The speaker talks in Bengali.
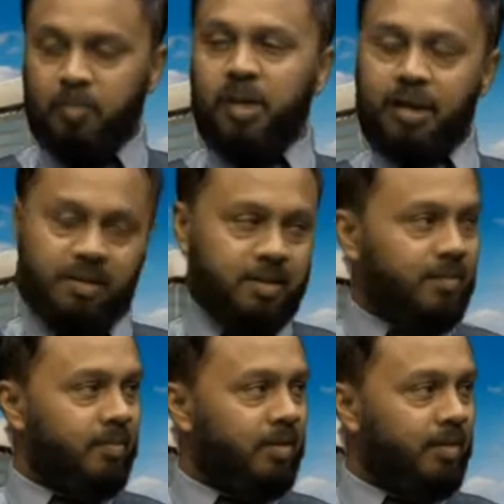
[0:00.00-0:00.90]
প্লাস
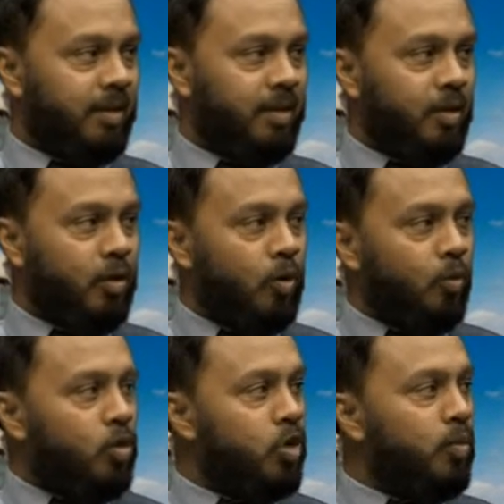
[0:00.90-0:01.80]

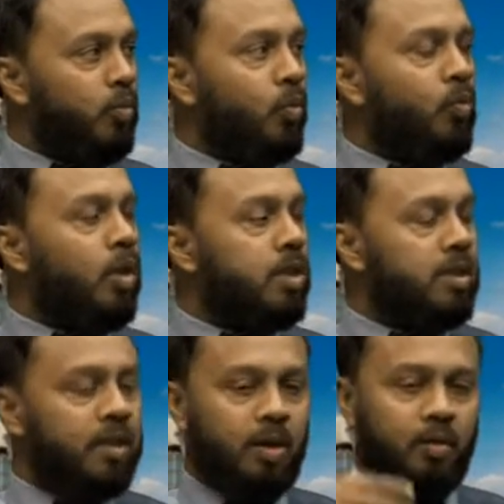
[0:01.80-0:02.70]
ওই সময় লোকগুলা
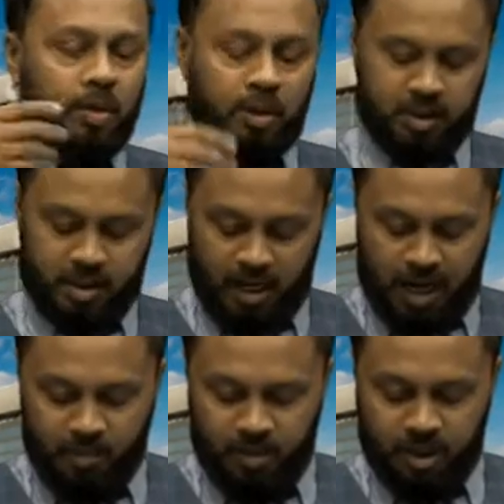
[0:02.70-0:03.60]
চিন্তা করে দেয় যে
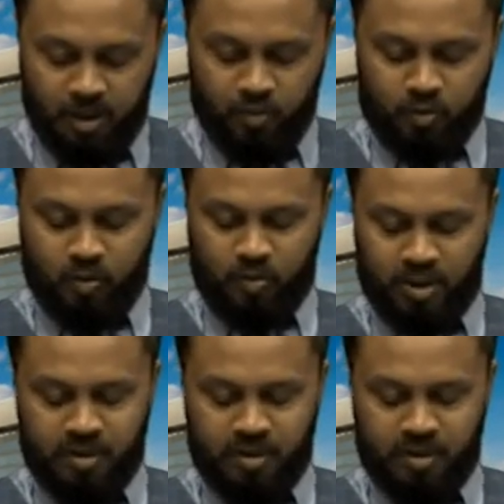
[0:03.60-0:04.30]
আমি এবং সমাজ